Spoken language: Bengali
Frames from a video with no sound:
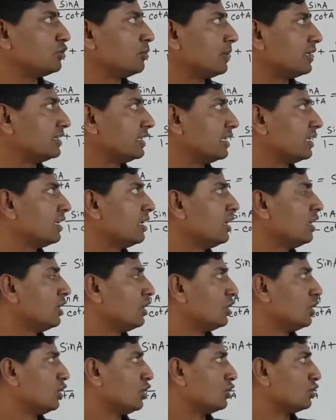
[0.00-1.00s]
তোমাদের
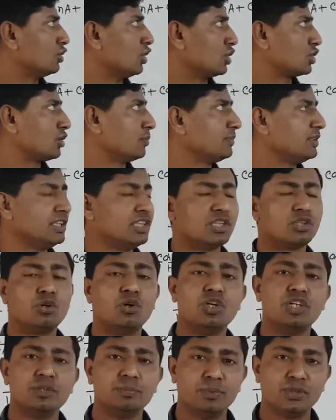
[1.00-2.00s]
দশম শ্রেণীর
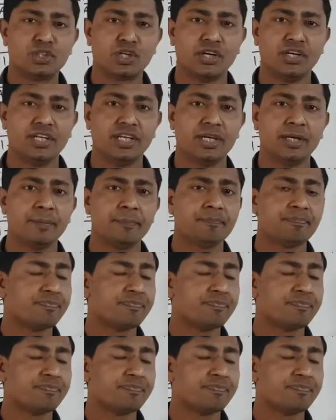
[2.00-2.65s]
গণিত বিষয় নিয়ে